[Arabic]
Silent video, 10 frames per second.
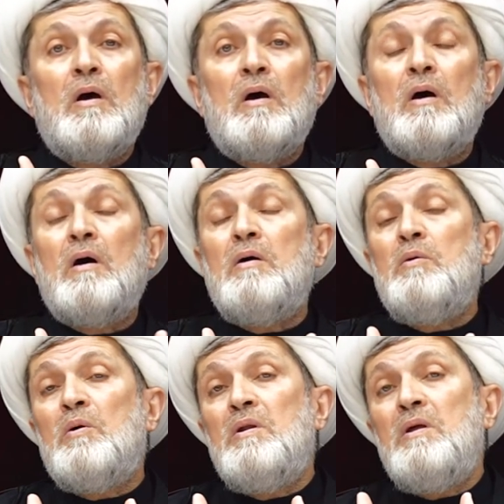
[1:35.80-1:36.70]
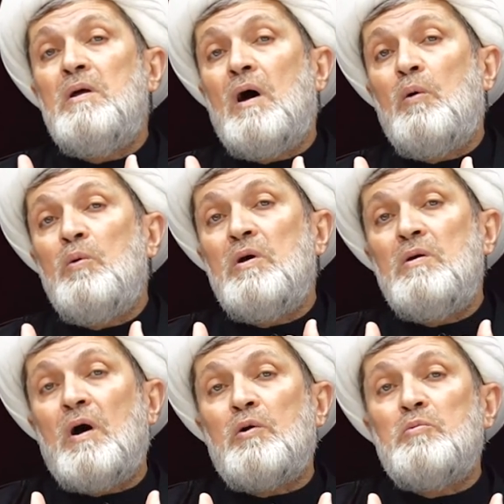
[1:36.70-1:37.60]
آه، يغني أو
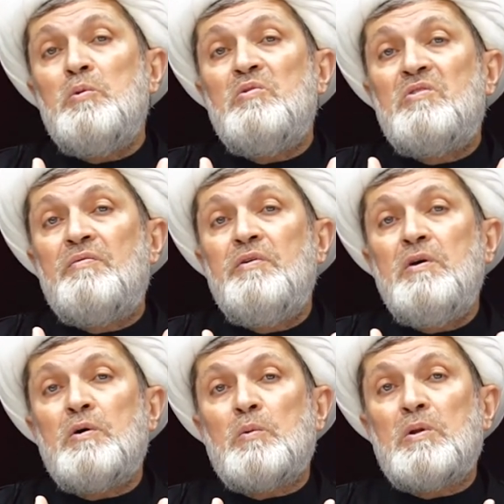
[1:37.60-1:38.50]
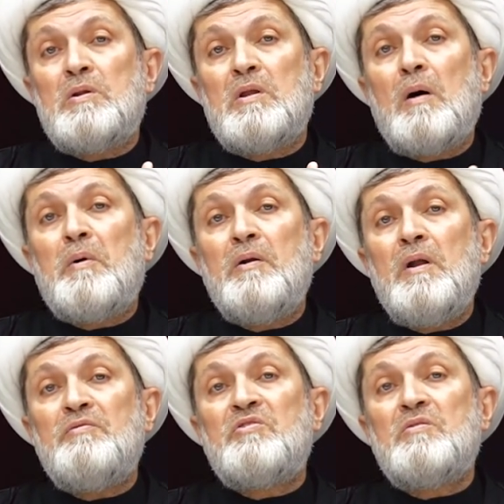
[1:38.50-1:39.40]
يخرج منه الزفير وتتتابع
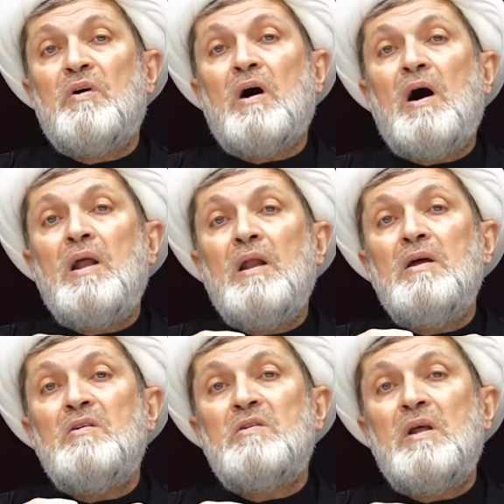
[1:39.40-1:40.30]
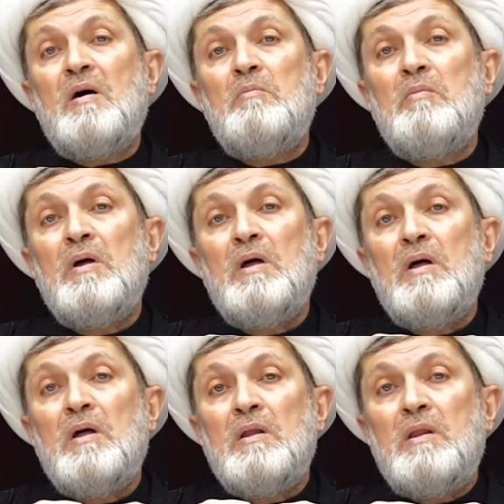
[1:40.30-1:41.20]
النفس فقال عليه السلام
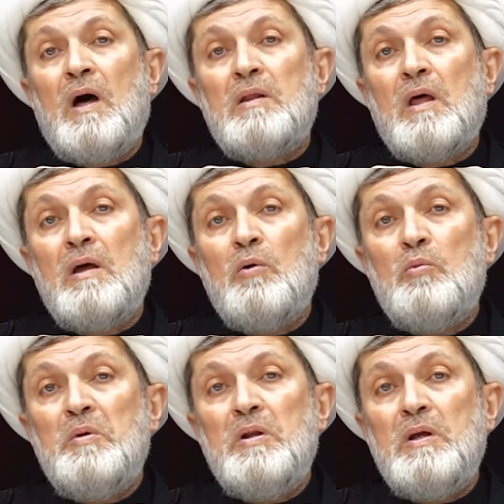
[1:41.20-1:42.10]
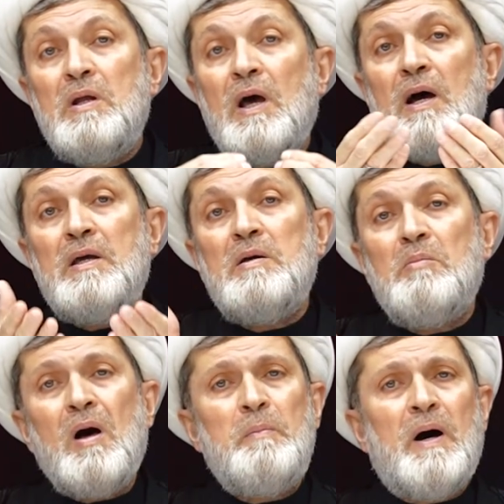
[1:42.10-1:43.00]
ذات يوم إلهي
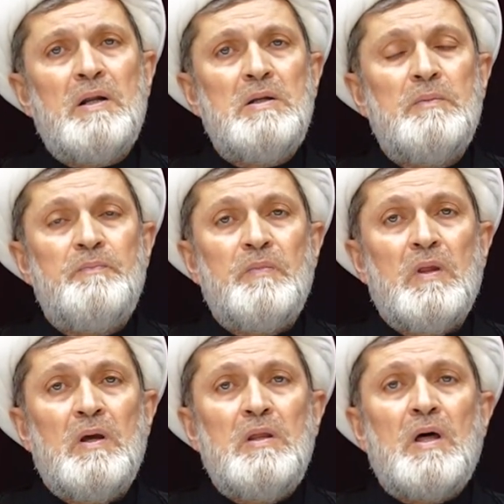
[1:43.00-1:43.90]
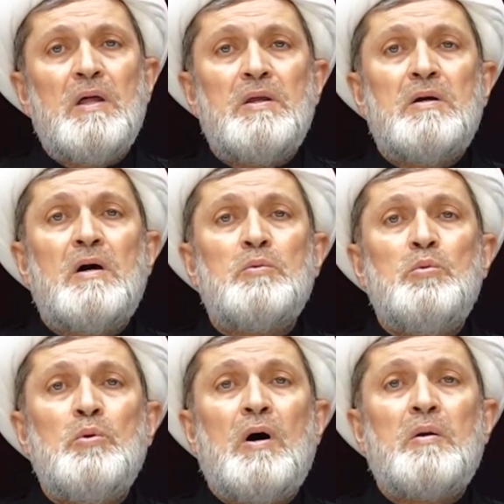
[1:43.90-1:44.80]
ما بالي إذا ذكرت
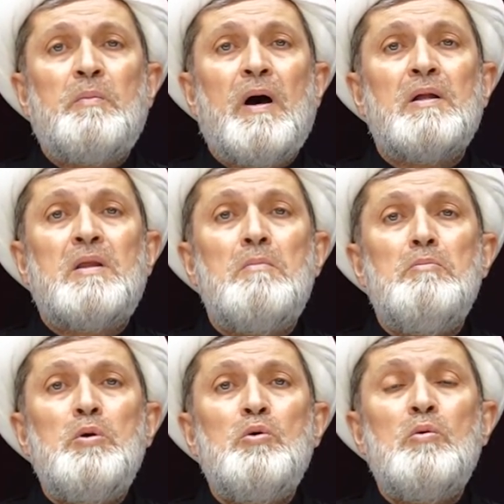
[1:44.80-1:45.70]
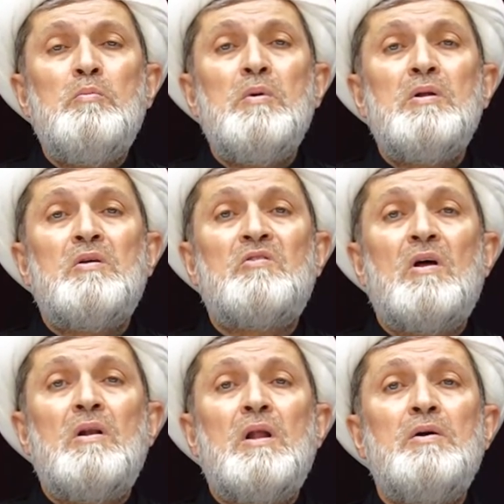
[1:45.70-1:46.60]
أربعة منهم
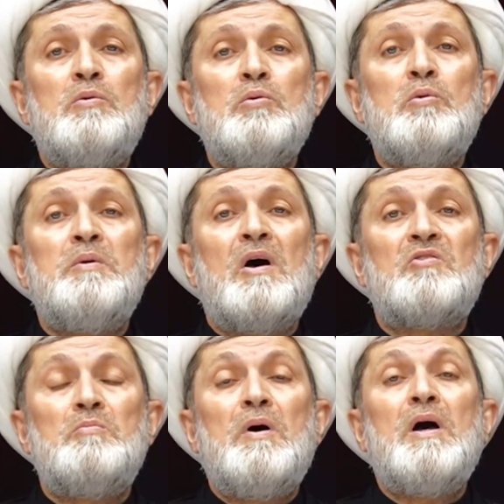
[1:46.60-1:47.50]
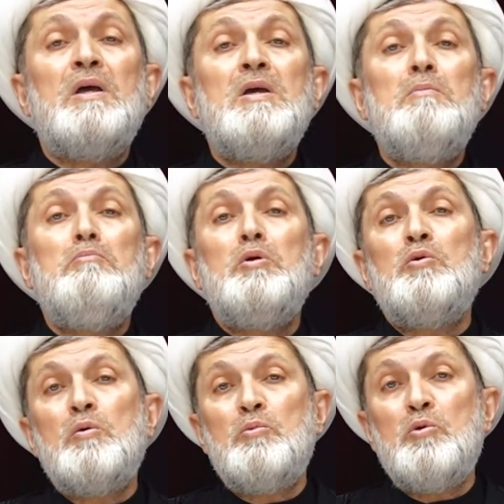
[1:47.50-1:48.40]
تسليت بأسمائهم من
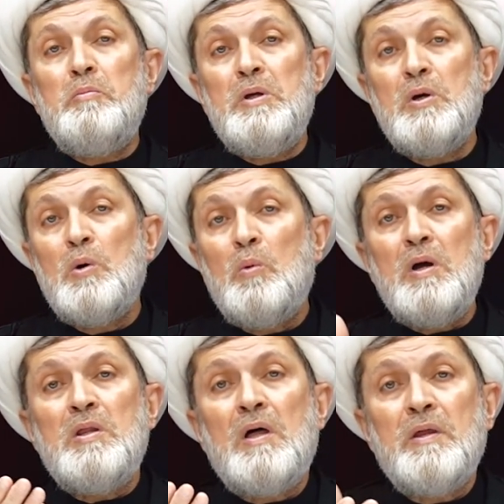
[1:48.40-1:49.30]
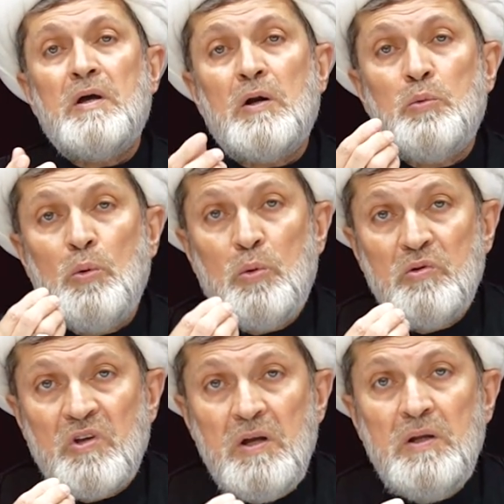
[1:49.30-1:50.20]
همومي وإذا ذكرت
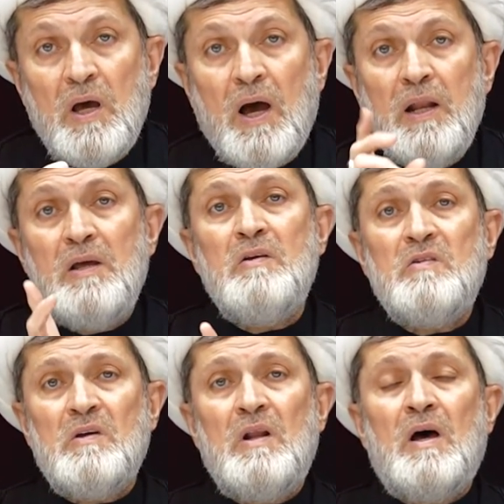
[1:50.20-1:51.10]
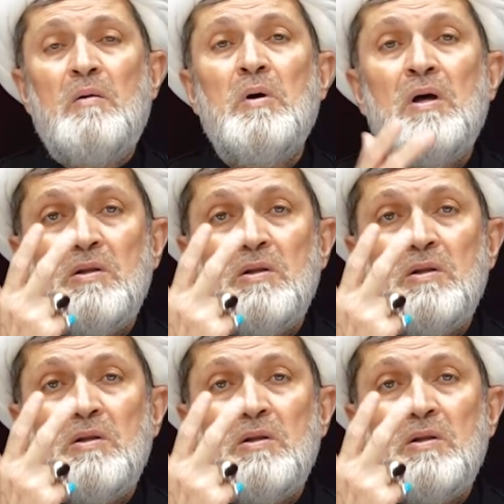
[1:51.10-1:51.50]
الحسين عليه السلام